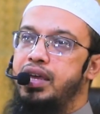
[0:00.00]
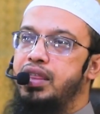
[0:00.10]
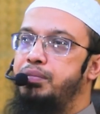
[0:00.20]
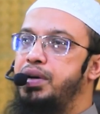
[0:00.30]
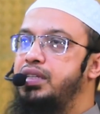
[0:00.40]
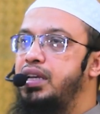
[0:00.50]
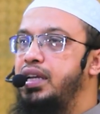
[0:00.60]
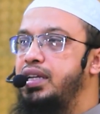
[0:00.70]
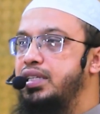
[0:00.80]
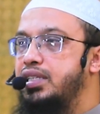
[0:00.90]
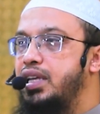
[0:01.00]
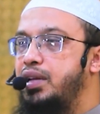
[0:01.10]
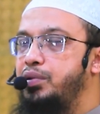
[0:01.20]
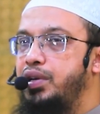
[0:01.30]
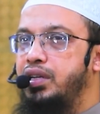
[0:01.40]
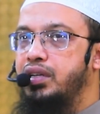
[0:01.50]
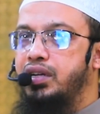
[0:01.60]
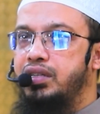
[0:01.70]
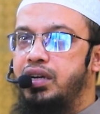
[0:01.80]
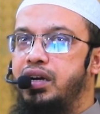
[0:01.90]
ইদামাত আল ইনসান ইন
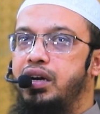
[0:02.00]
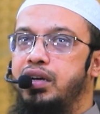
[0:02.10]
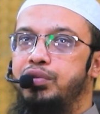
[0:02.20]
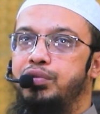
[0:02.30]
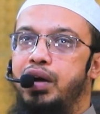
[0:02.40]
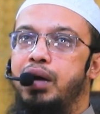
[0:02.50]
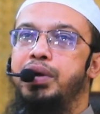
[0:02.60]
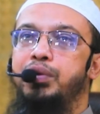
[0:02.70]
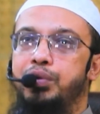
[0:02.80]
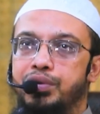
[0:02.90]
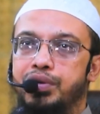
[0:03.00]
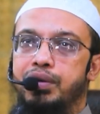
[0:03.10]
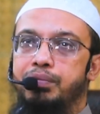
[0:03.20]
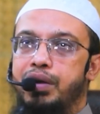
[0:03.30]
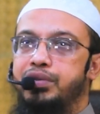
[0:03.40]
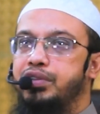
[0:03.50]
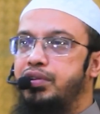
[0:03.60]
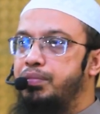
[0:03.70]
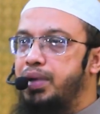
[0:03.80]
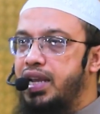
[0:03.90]
কাতা আনহু আমালু মানুষ
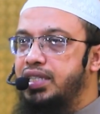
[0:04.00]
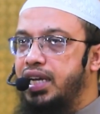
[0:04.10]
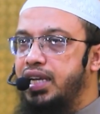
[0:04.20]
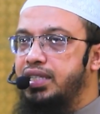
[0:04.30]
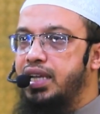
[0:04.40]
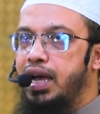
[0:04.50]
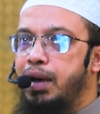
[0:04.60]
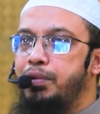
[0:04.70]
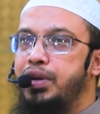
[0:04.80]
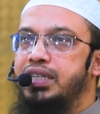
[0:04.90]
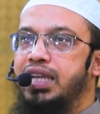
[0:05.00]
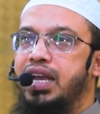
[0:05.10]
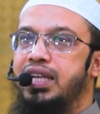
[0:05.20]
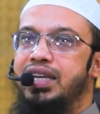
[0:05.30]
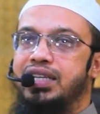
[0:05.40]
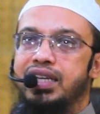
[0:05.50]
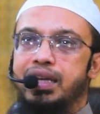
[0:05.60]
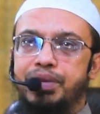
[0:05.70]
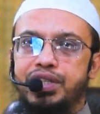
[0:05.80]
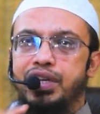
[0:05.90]
যখন মারা যায় তার আমলের ধারা তার
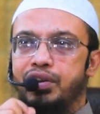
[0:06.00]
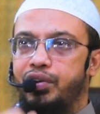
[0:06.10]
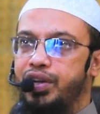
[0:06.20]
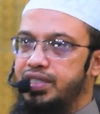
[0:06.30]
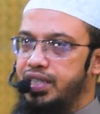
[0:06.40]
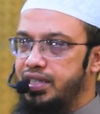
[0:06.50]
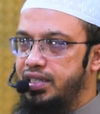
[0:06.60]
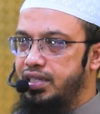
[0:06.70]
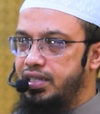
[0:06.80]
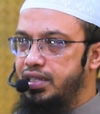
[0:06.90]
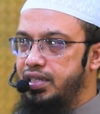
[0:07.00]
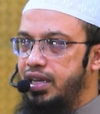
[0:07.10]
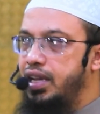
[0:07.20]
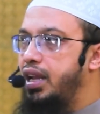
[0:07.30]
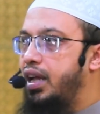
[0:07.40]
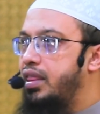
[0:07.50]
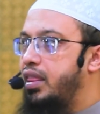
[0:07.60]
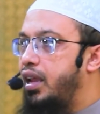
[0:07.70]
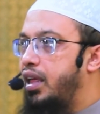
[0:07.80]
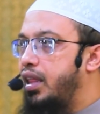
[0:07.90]
থেকে বিচ্ছিন্ন হয়ে যায় ইল্লা
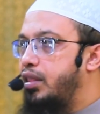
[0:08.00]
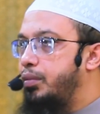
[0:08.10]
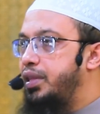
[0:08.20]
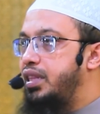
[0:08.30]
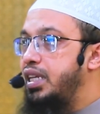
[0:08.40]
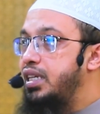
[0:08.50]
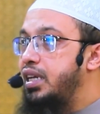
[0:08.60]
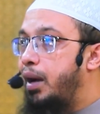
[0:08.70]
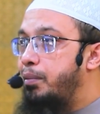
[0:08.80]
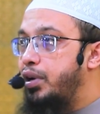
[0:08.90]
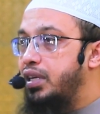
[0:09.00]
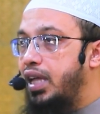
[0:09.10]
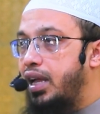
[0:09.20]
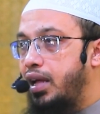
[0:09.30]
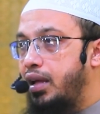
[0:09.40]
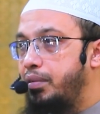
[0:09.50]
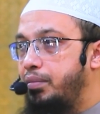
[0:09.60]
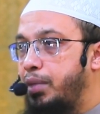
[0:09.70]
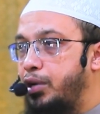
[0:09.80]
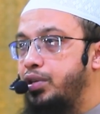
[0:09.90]
আনসালা তবে তিনটা আমলের ধারা
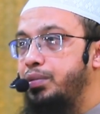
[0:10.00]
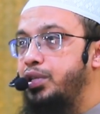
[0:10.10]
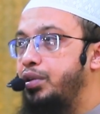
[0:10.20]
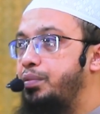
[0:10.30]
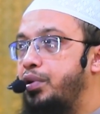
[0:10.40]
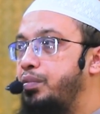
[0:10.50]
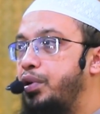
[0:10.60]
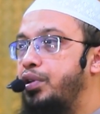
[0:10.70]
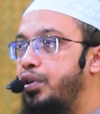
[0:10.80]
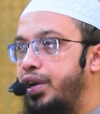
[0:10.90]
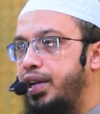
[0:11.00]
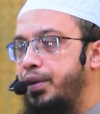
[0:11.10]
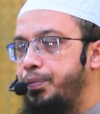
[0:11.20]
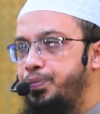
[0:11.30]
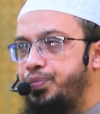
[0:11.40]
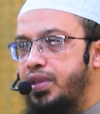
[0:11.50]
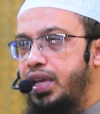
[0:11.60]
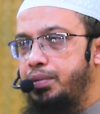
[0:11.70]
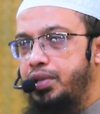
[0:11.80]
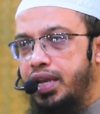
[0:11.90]
মানুষের মৃত্যুর পর বন্ধ হয় না
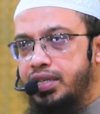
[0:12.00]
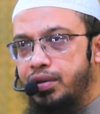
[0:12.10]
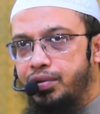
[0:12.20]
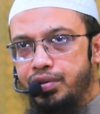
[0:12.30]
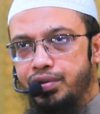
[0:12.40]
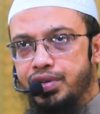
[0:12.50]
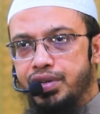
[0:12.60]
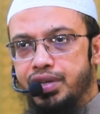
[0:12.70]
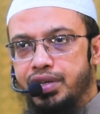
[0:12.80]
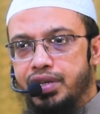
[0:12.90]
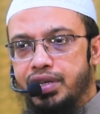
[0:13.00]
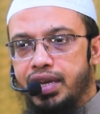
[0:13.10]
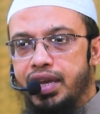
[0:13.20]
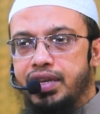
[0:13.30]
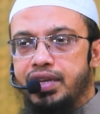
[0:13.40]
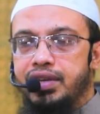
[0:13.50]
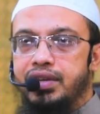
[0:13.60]
এর ভিতরে একটা হলো এই